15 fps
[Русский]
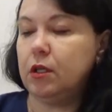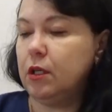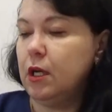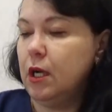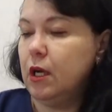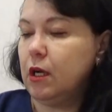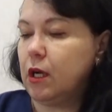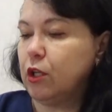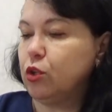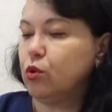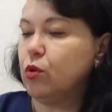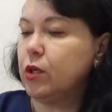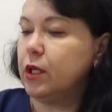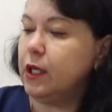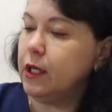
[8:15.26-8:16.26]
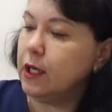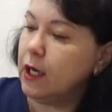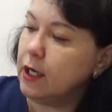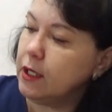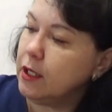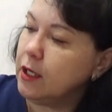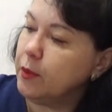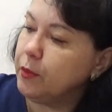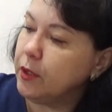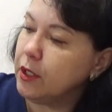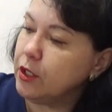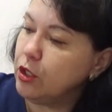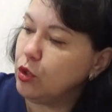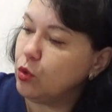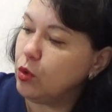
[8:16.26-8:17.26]
э, которые я не
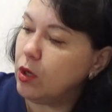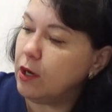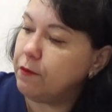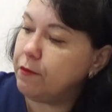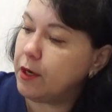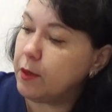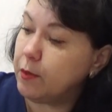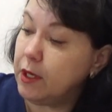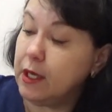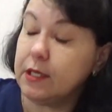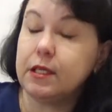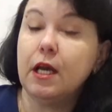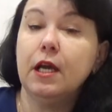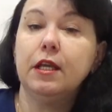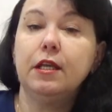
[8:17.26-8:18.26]
планирую оформлять.